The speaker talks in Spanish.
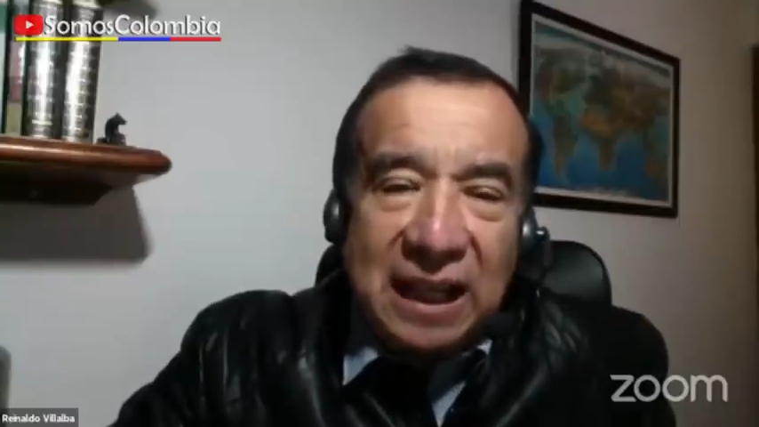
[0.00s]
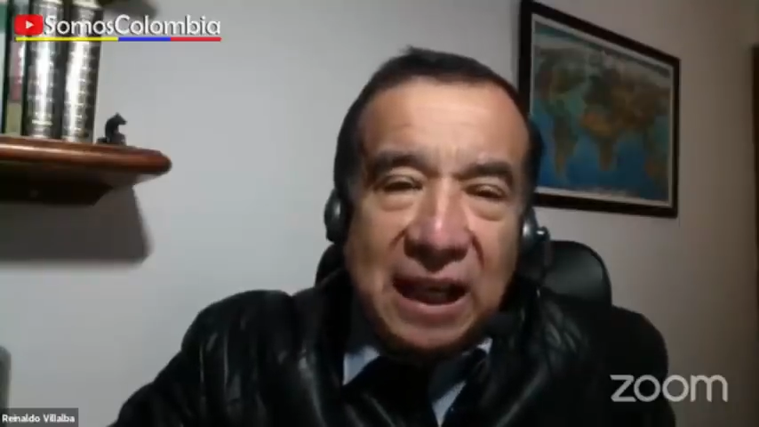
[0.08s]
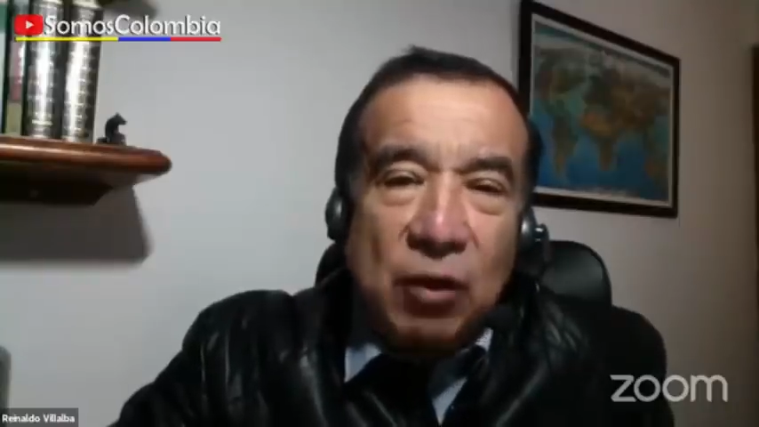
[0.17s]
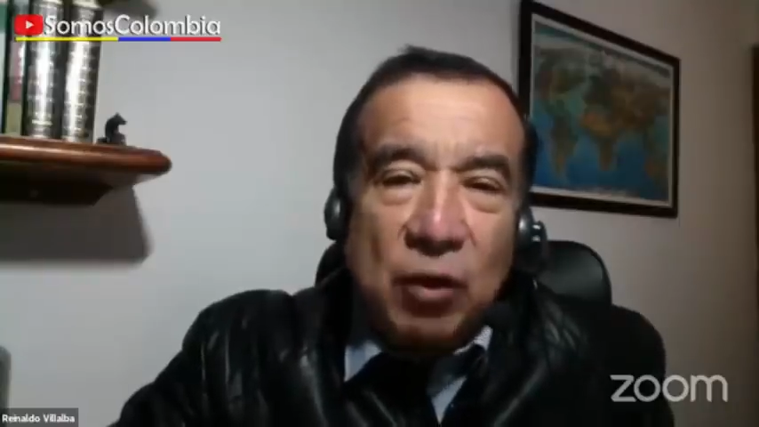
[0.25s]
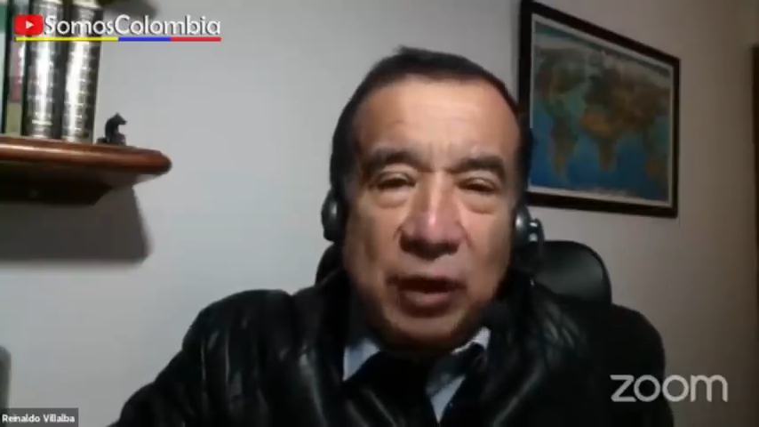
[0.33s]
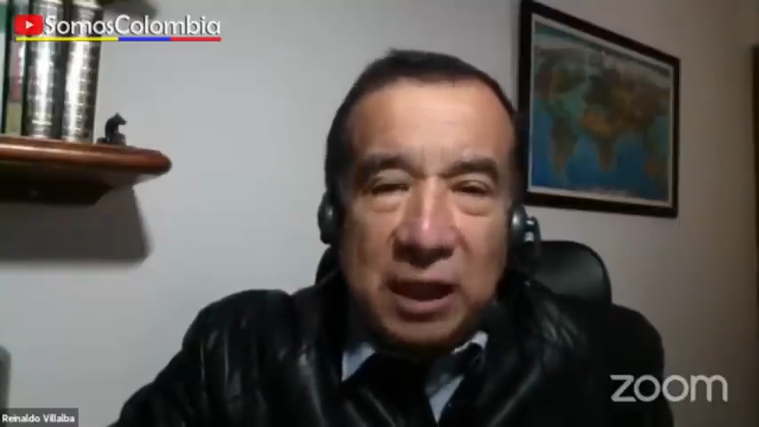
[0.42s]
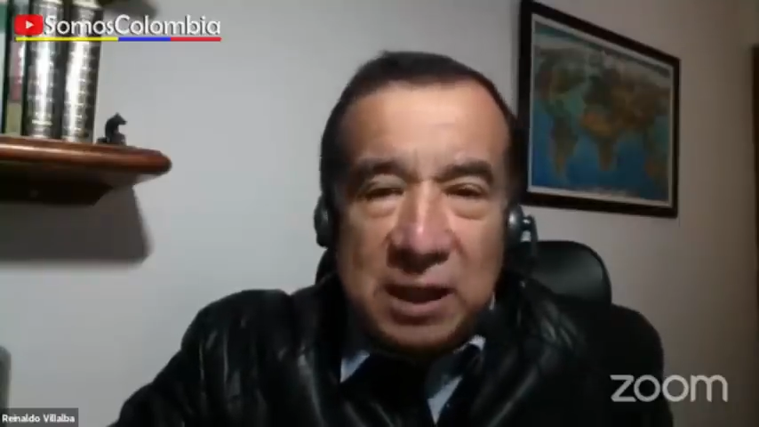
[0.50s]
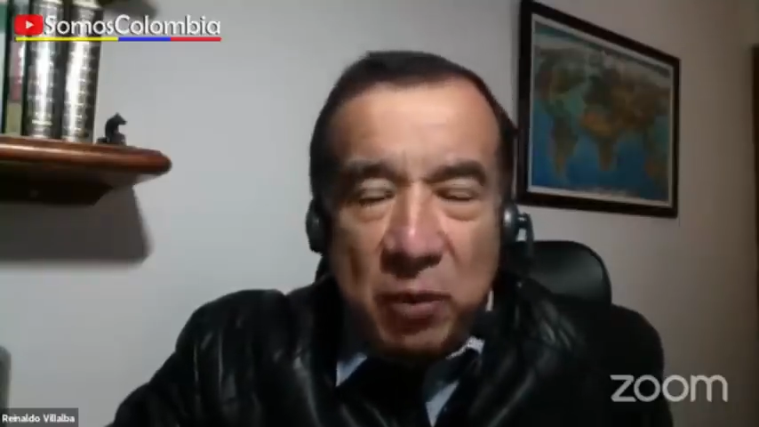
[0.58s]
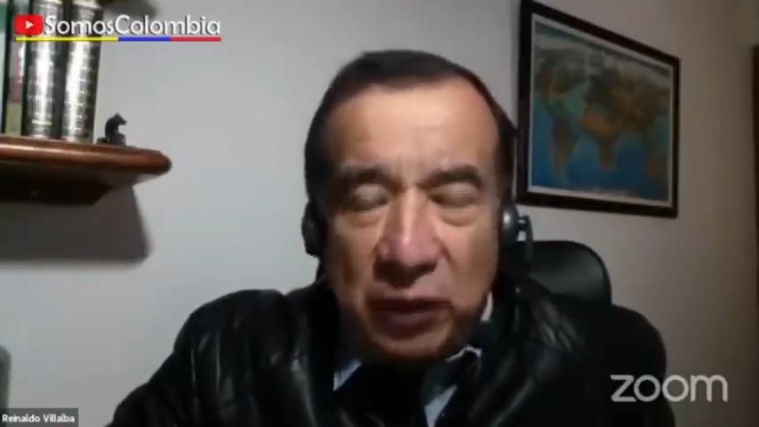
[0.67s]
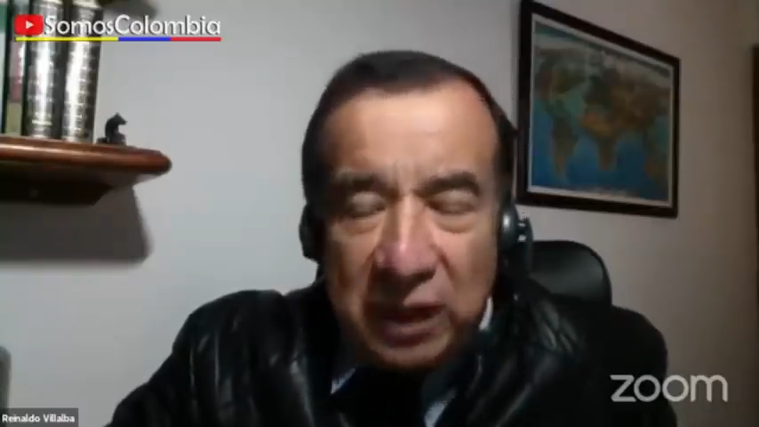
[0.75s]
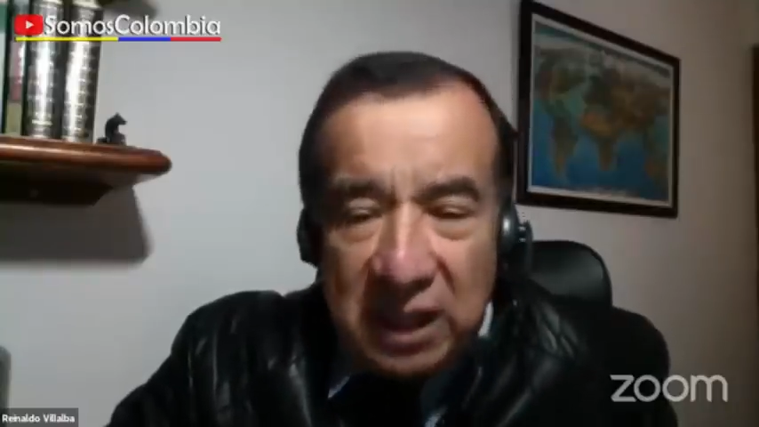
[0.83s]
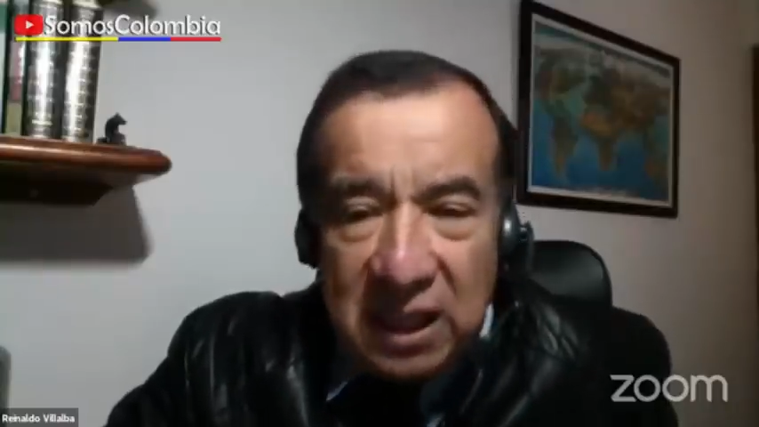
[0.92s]
que
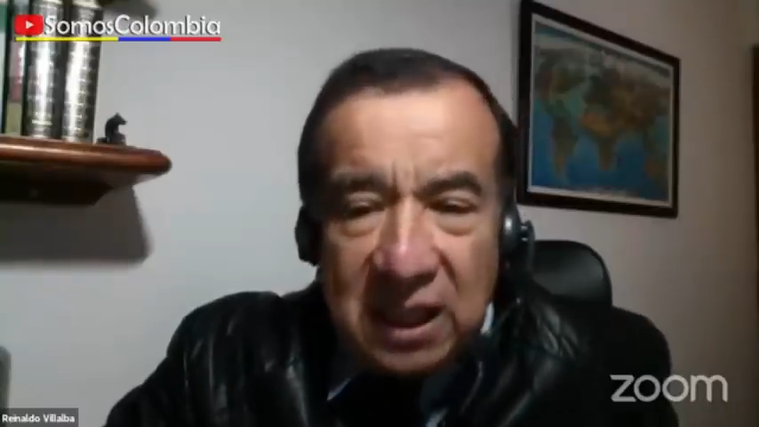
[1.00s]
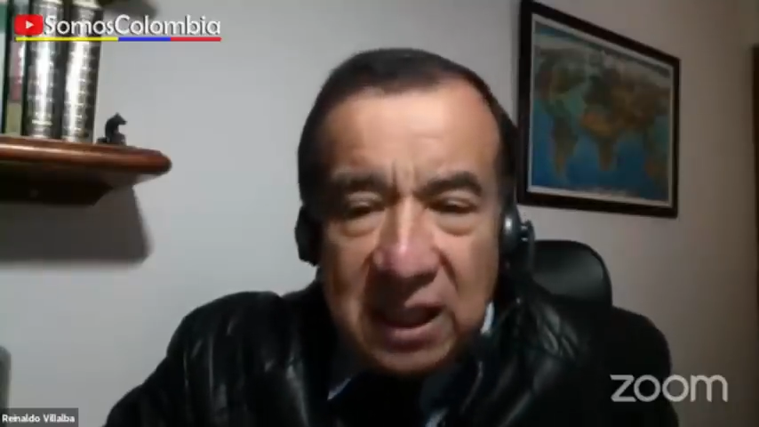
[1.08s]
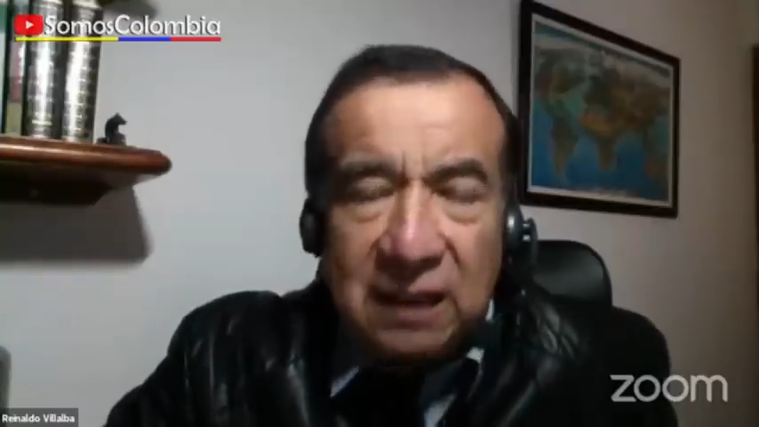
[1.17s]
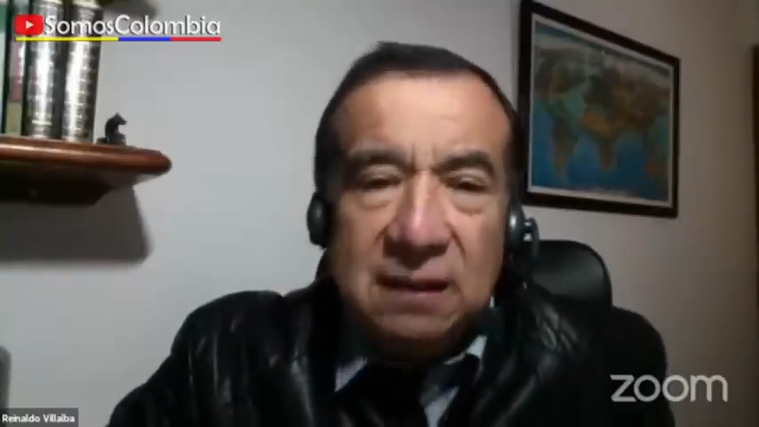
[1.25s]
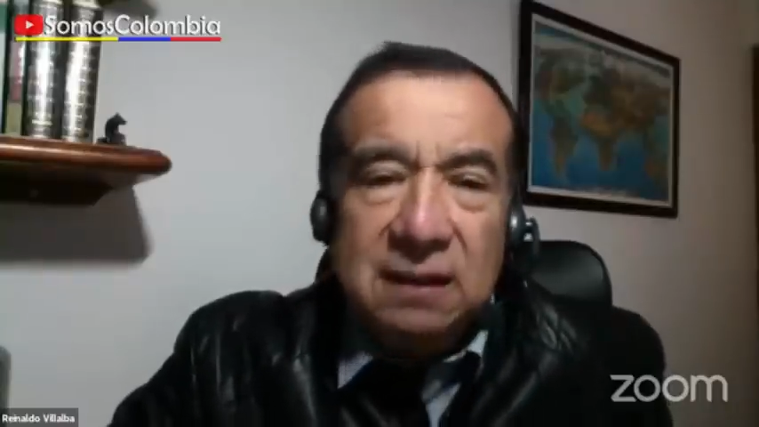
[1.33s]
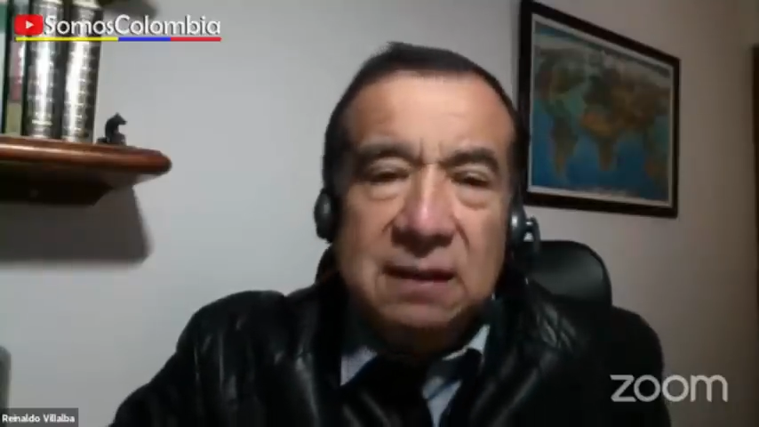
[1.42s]
correspondía